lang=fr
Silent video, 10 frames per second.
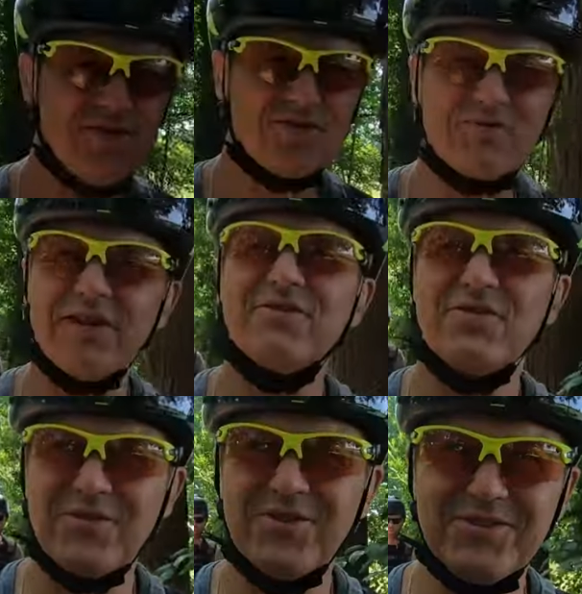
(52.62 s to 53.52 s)
le soin de,
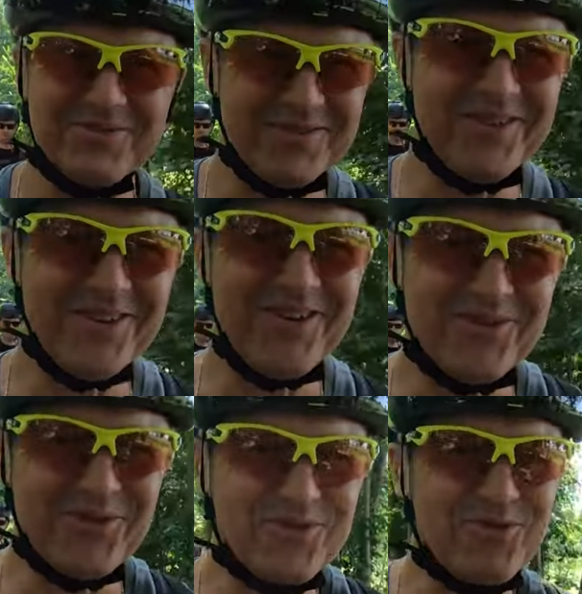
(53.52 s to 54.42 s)

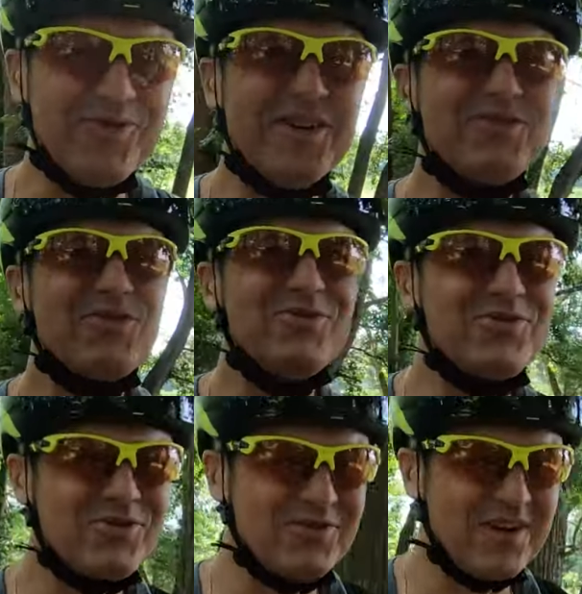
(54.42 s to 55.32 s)
de trouver une
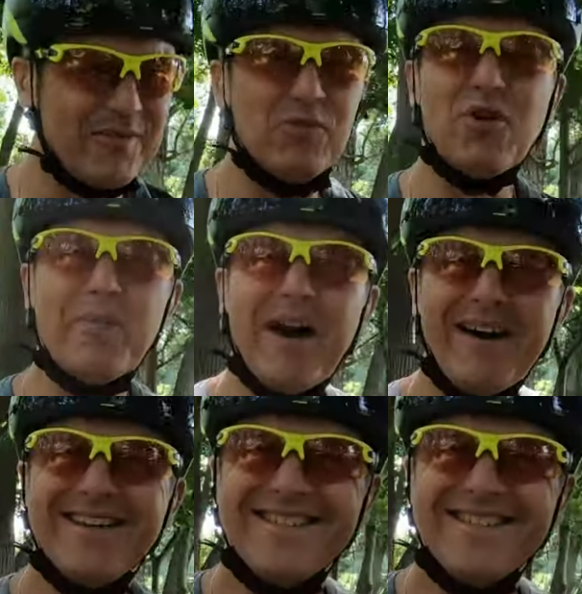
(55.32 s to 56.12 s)
solution à mon embarras.